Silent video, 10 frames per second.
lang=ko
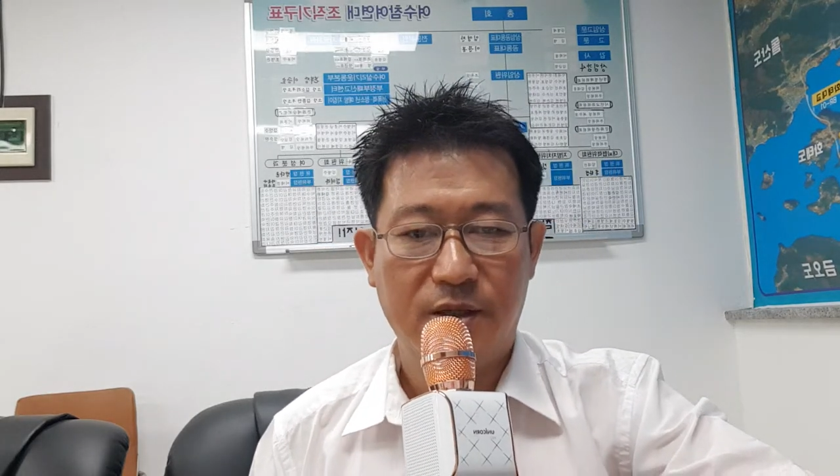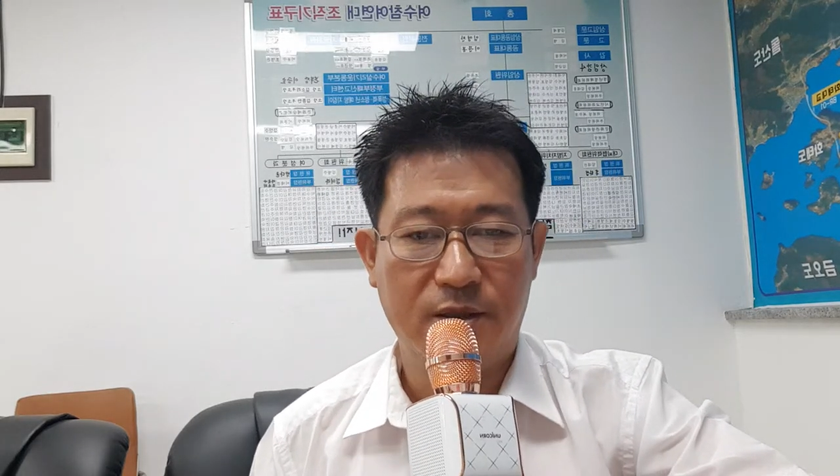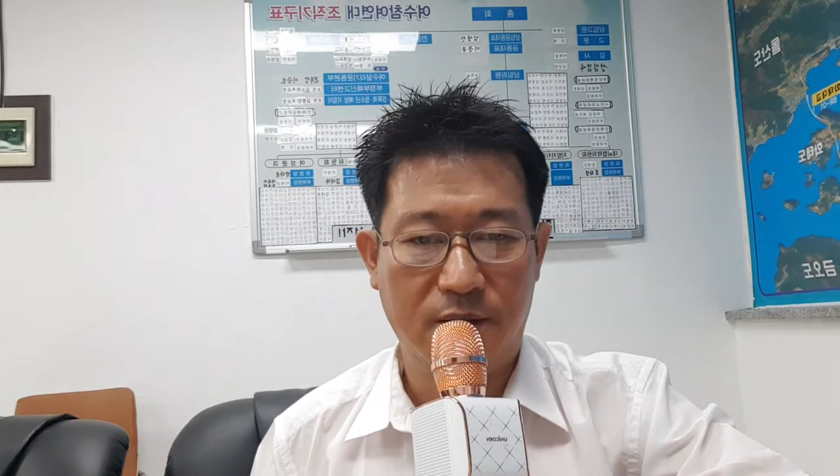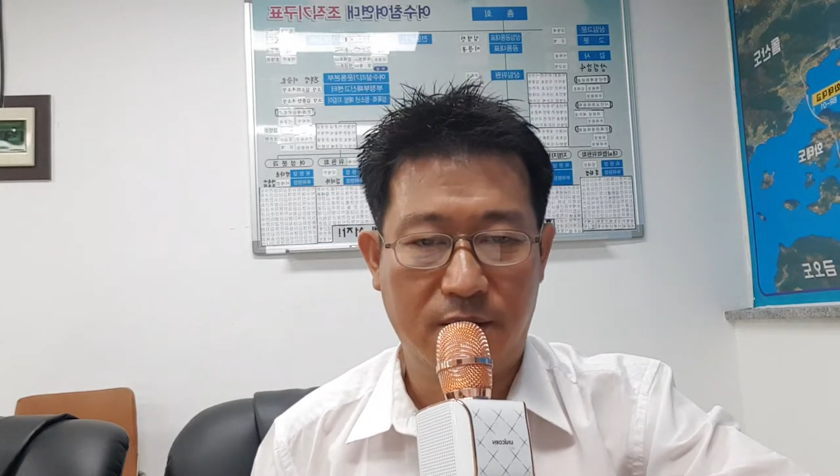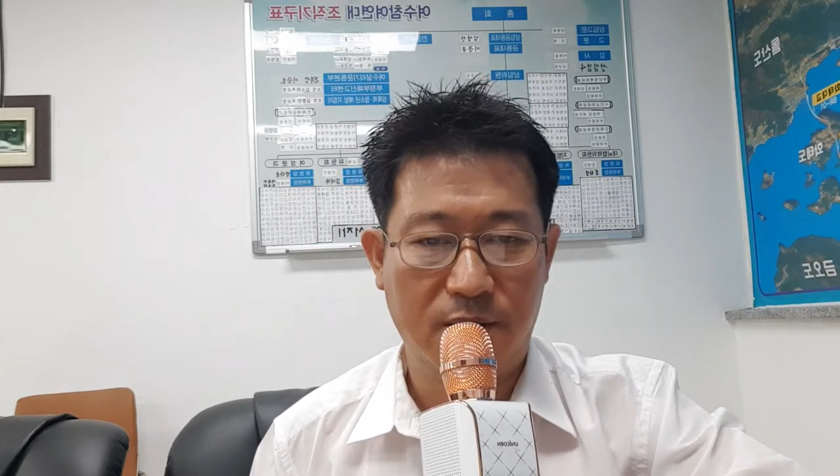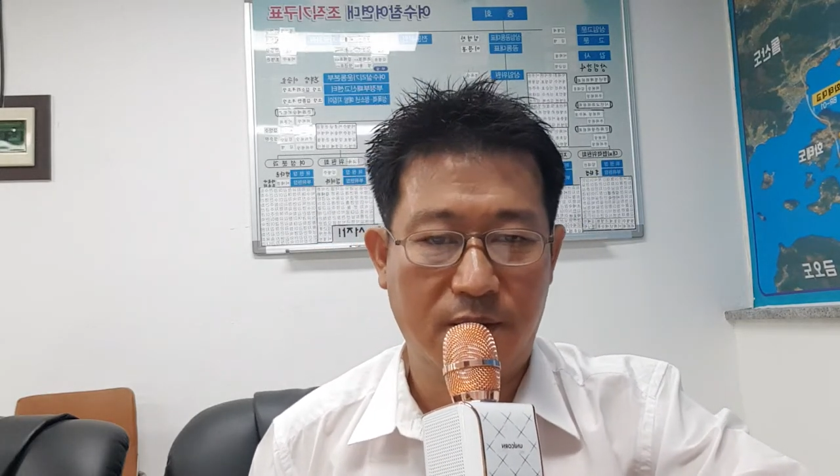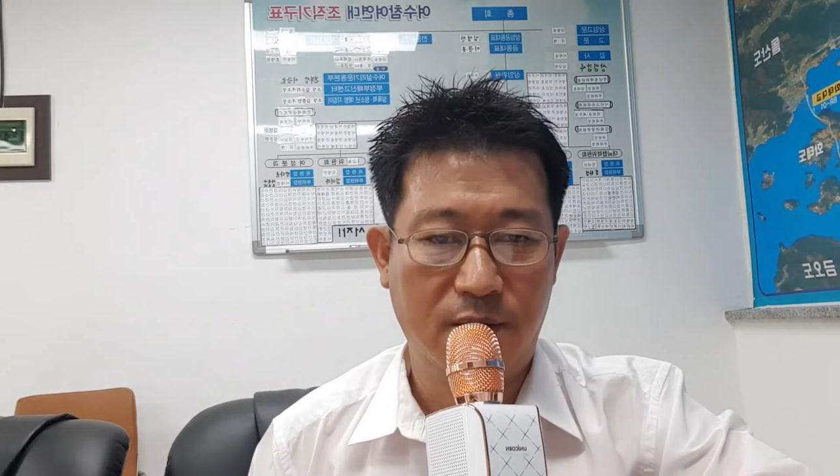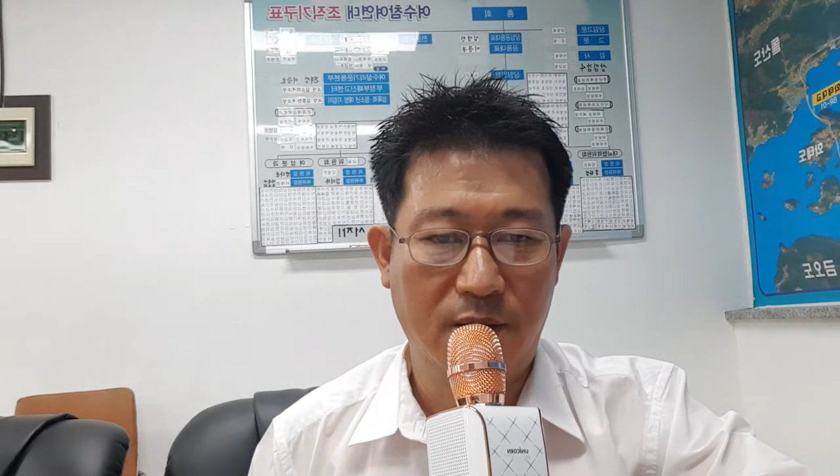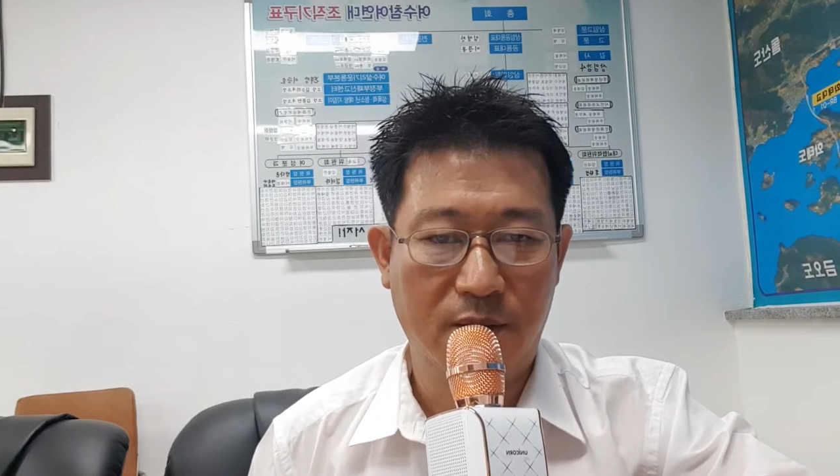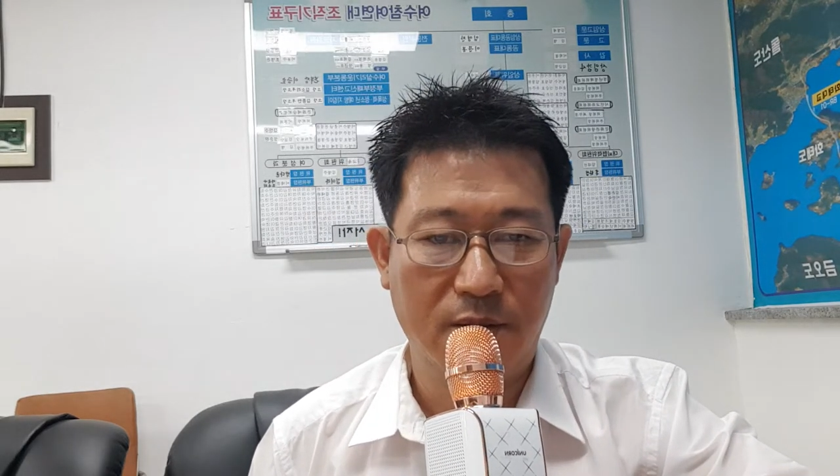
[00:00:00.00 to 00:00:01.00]

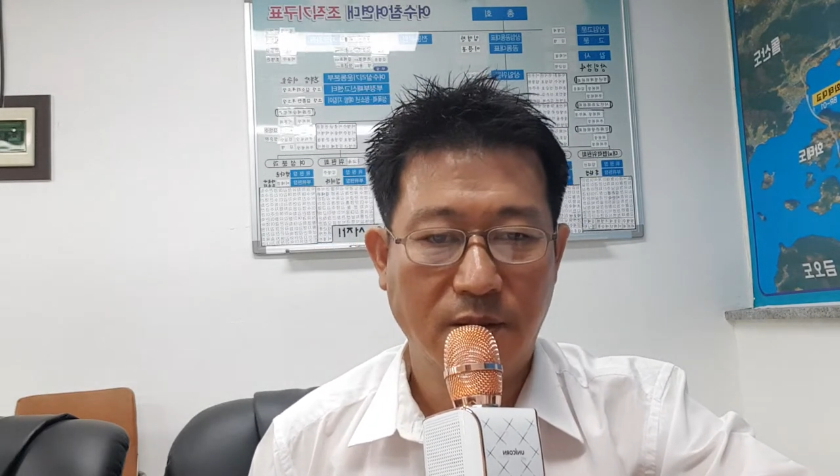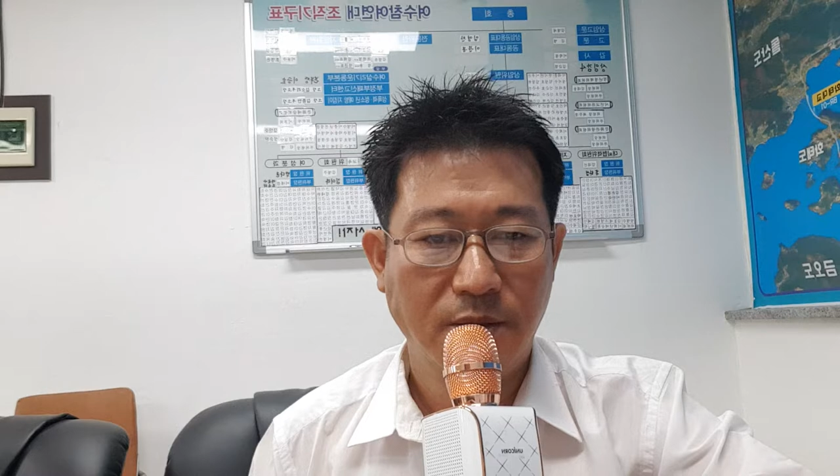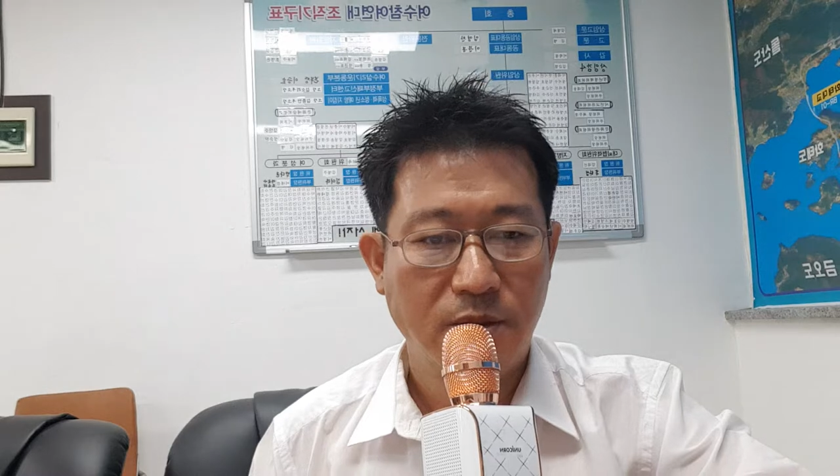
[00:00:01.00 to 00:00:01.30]
그